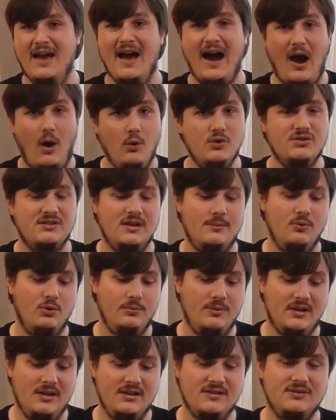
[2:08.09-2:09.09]
auch sehr
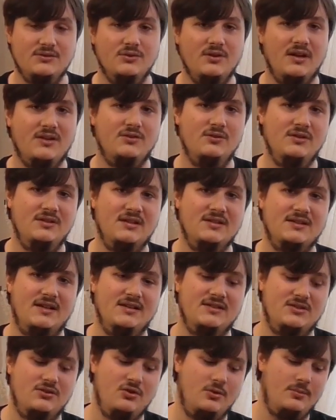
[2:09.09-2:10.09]
mobil ist, nur natürlich das
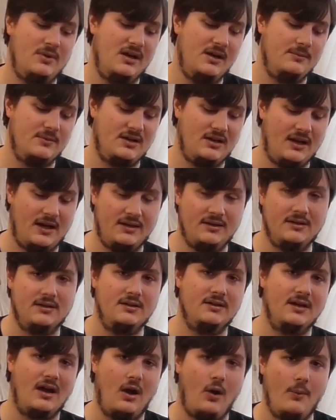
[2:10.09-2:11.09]
Ganze nochmal im
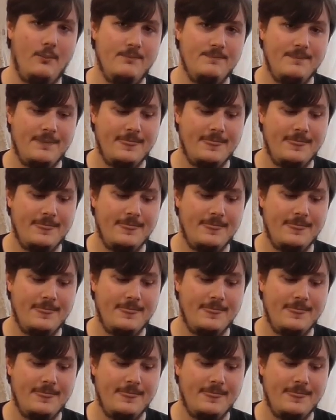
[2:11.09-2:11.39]
kleineren Raum.